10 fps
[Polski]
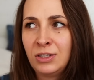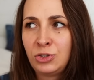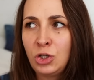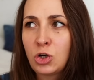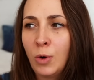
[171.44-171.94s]

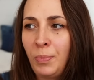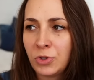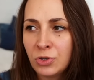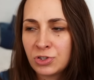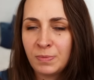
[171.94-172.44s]
tylko po
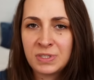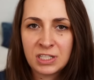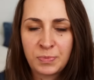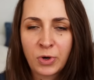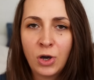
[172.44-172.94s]
to, żeby
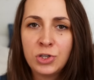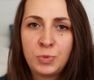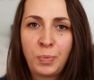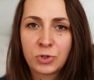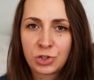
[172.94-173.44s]
zaspokoić
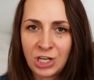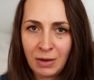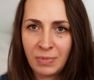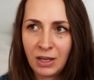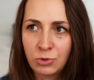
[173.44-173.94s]

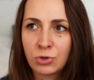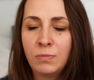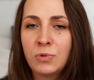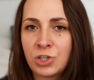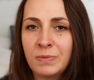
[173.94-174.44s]
potrzebę, którą
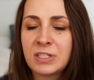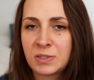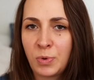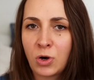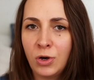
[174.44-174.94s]
możemy
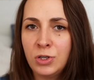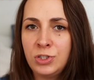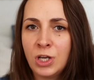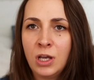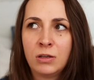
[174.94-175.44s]

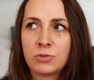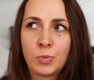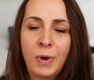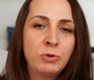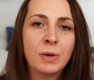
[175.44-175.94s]
zaspokoić
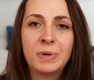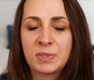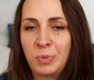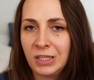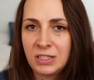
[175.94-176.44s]
zupełnie
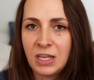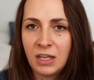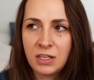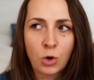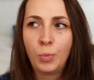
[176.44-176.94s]
bezpłatnie,
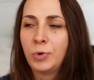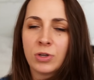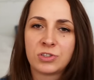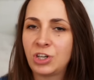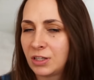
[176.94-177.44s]
nie
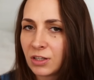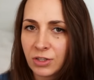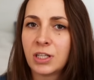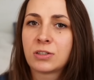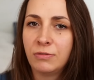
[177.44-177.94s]
kupując żadnych
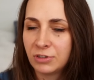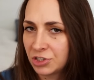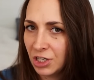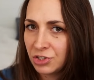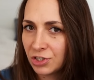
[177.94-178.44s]
dodatkowych
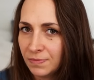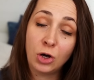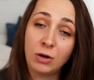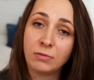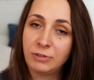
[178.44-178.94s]
rzeczy.
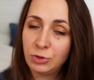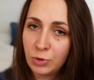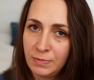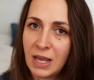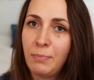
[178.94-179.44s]
To według
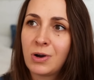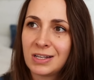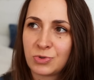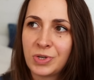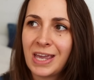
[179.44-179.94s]
mnie
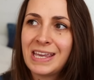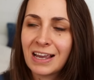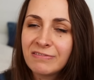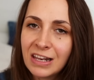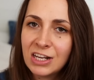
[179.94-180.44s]
pokazuje,
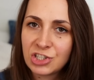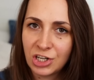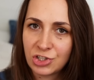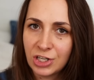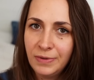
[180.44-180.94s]
jak wiele
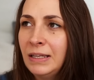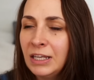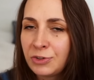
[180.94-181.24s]
rzeczy nie